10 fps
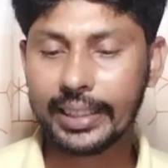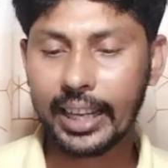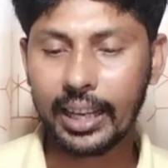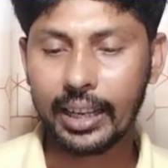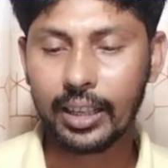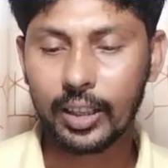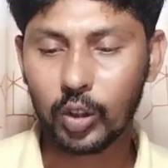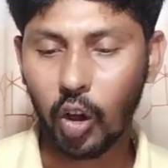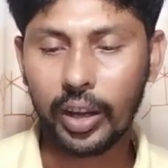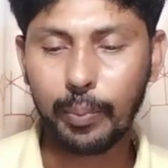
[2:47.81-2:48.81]
পুলিশ
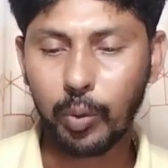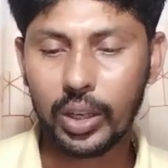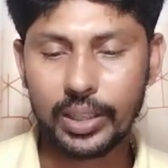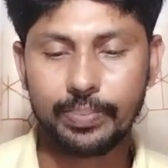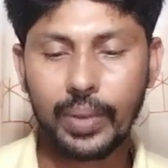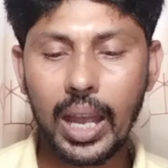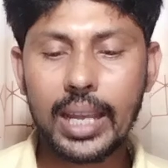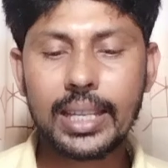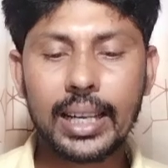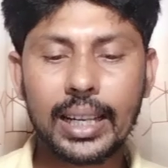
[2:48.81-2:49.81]
শিক্ষার্থীদের
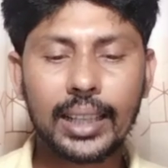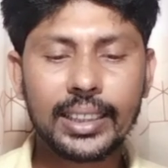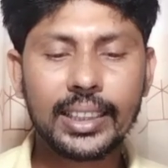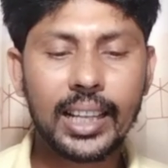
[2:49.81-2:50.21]
ধীরে ধীরে